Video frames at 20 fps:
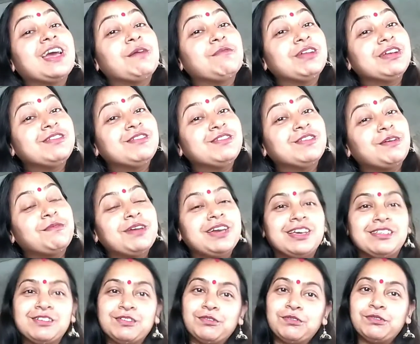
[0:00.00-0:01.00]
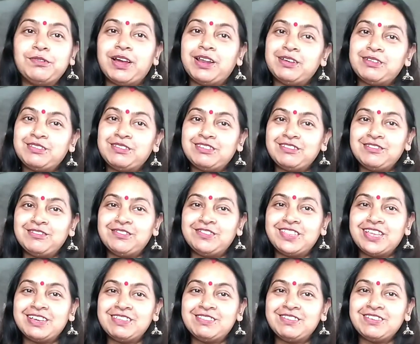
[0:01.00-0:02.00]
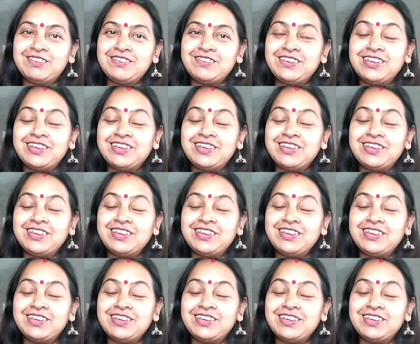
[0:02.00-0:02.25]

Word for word: কেমন আছো সবাই আশা করবো ভালো আছো সুস্থ আছো